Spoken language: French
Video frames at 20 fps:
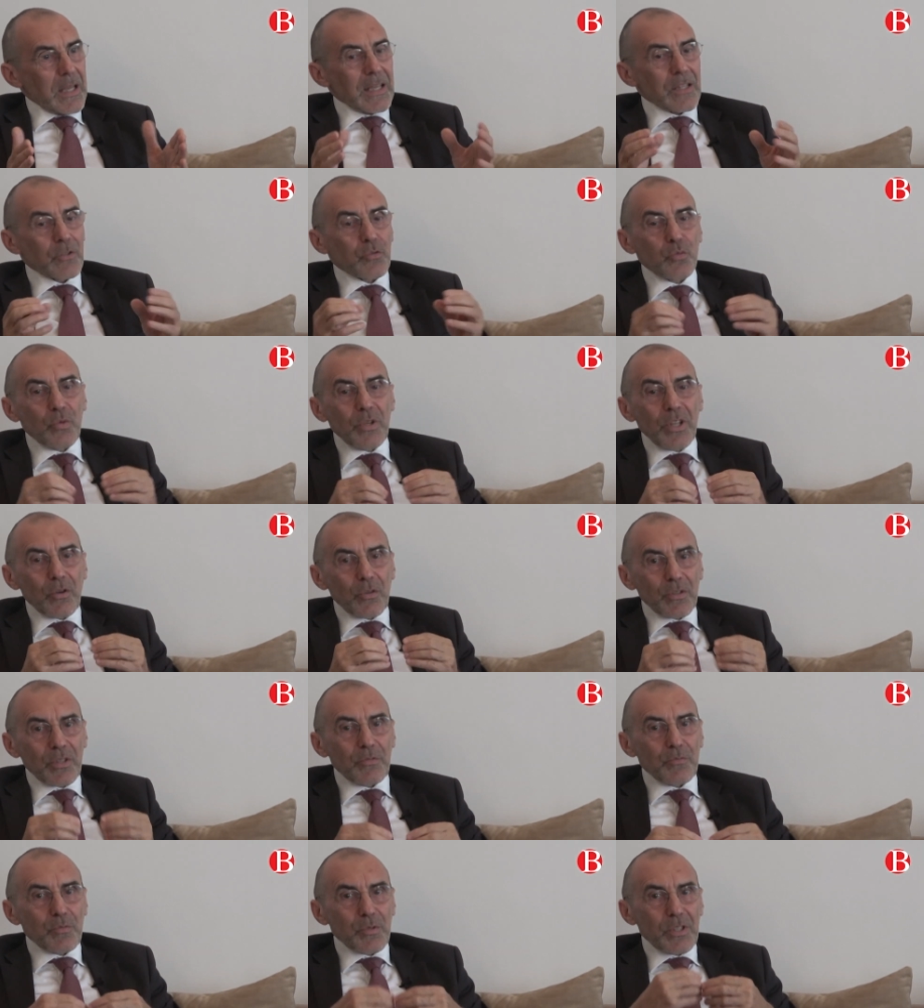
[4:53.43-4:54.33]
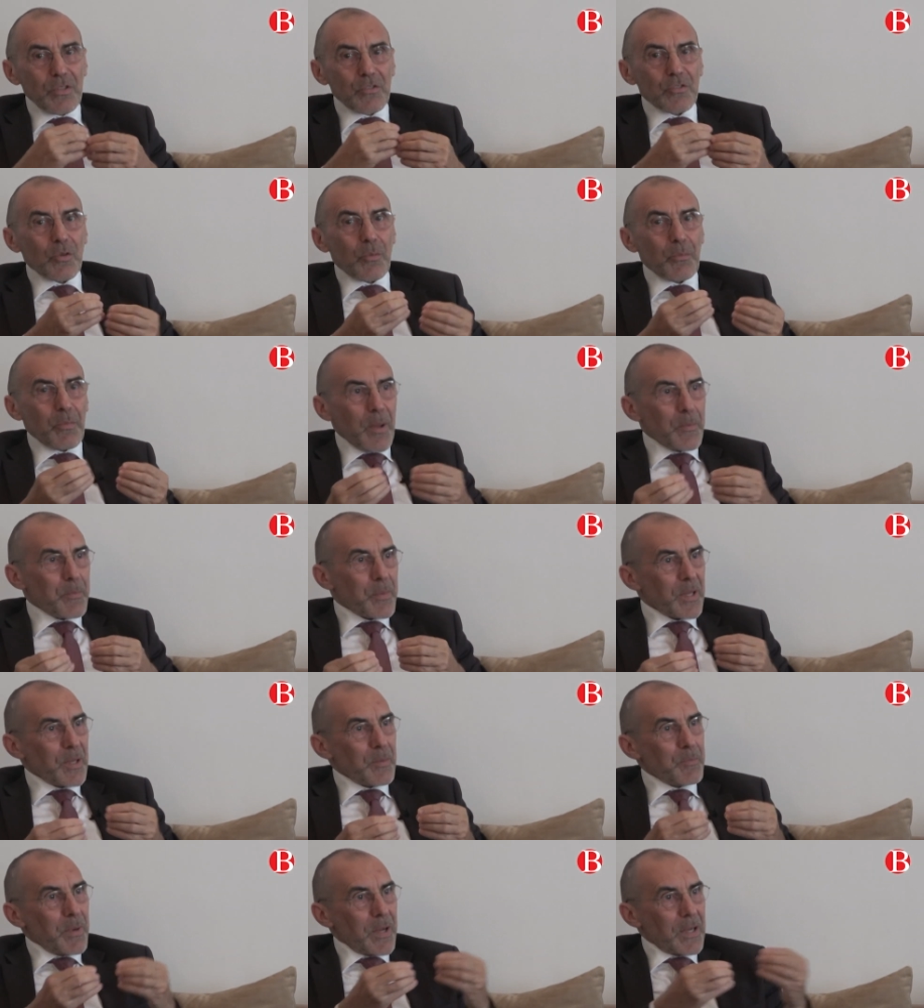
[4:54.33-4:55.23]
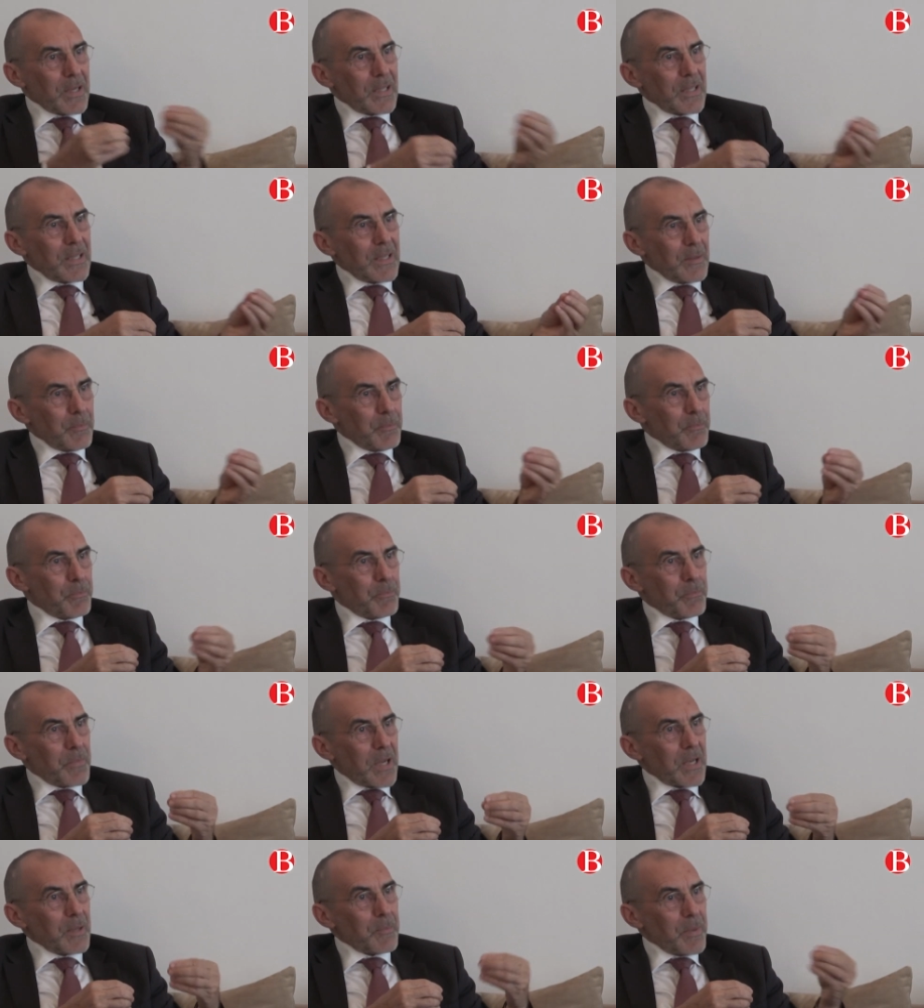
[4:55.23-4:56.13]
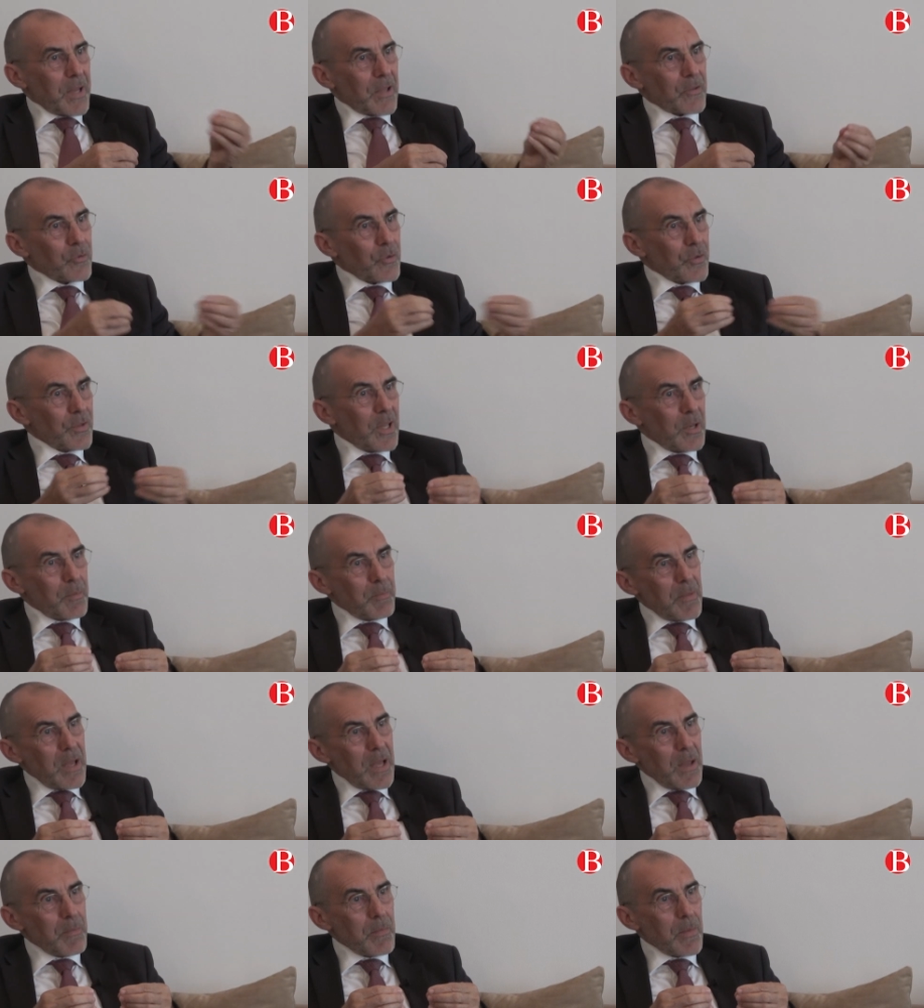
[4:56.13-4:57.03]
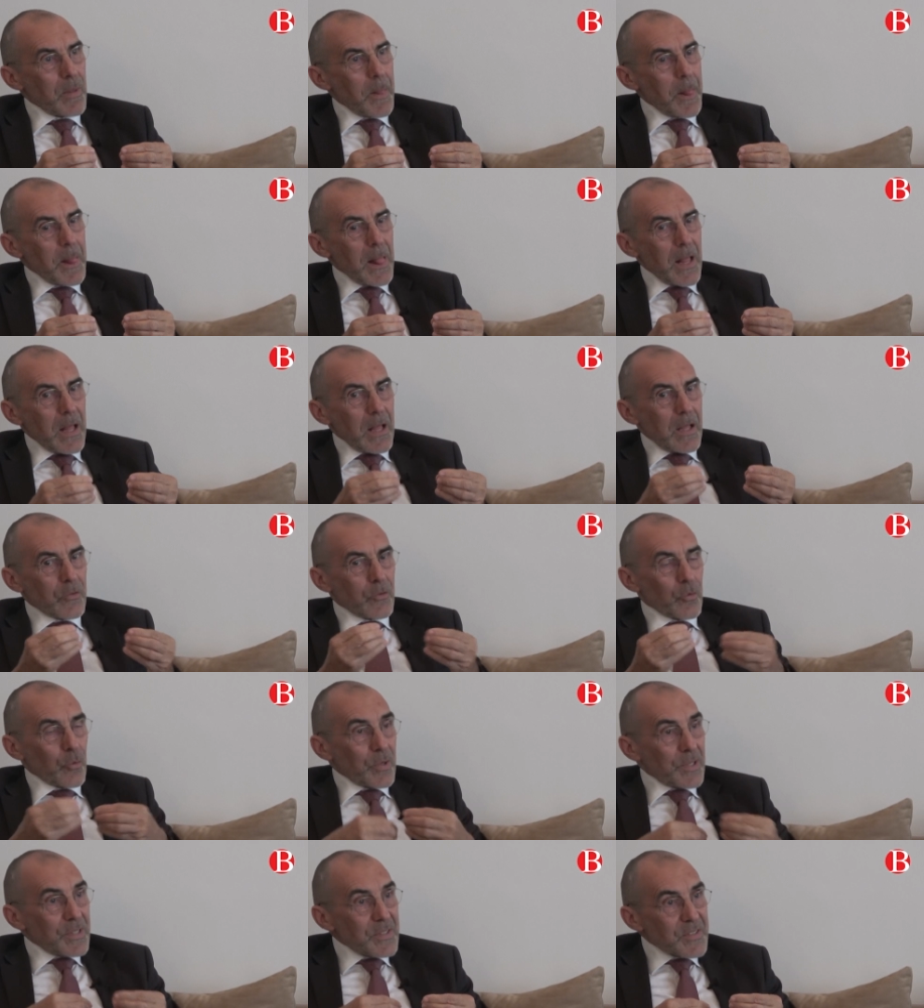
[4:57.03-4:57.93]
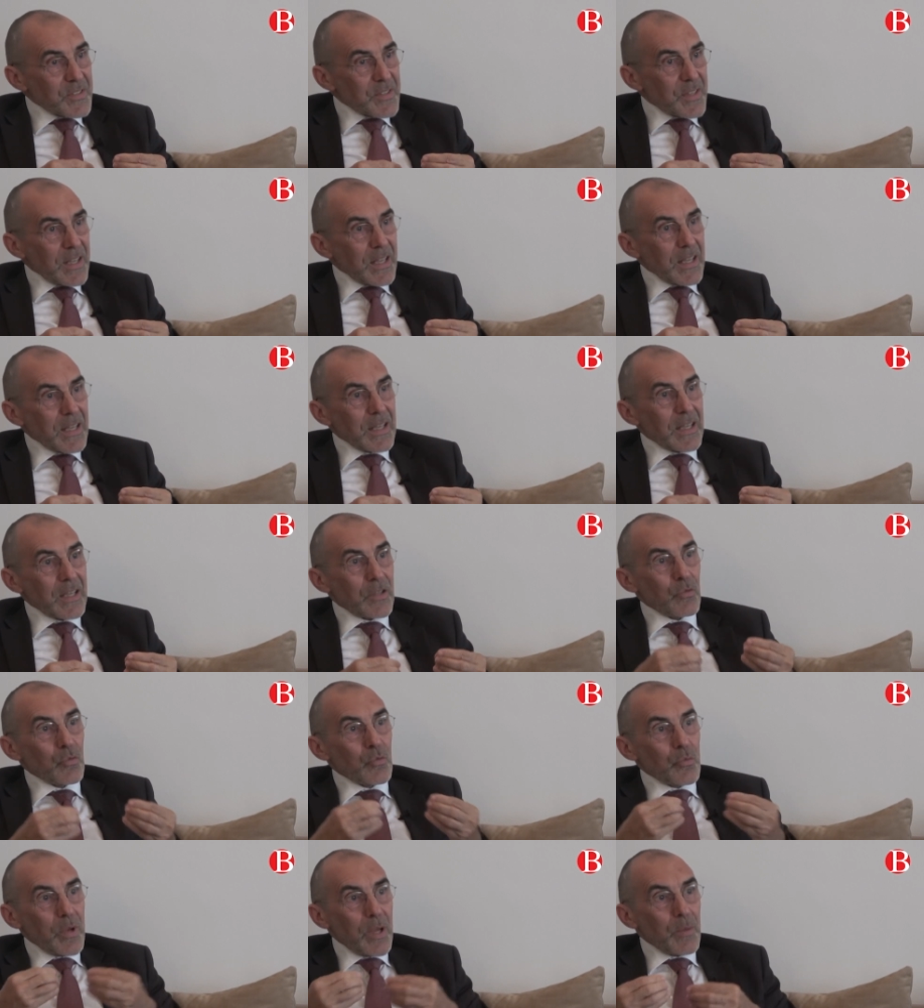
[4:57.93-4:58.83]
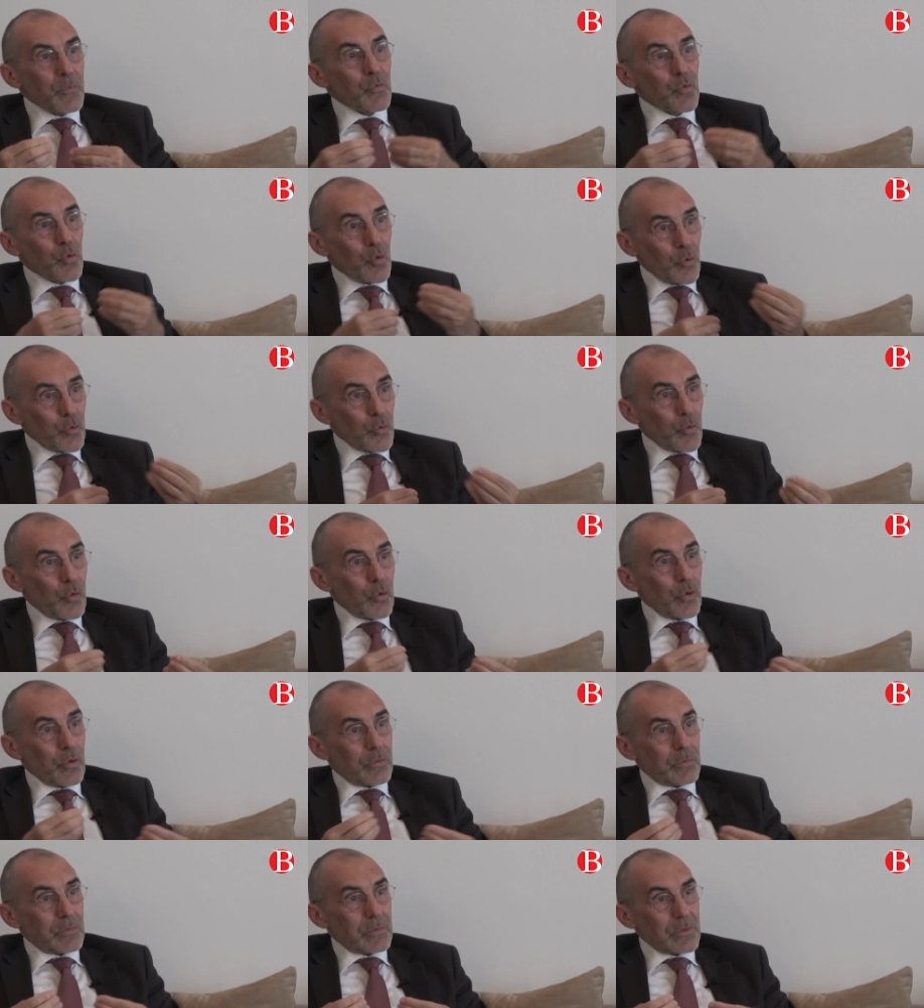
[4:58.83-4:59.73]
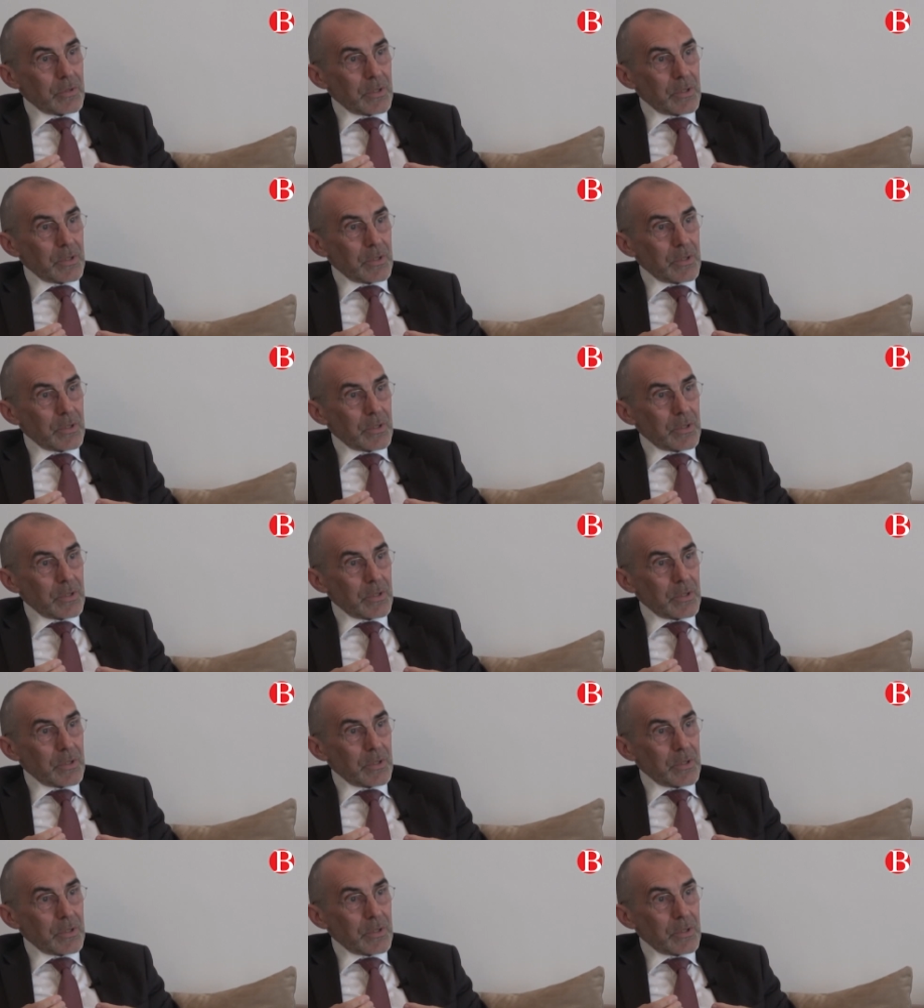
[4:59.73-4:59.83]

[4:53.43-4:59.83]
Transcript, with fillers: Et tous les rendez-vous qui ne sont pas pris par les par les personnes elles-mêmes sont listées et nous-mêmes nous contrôlons.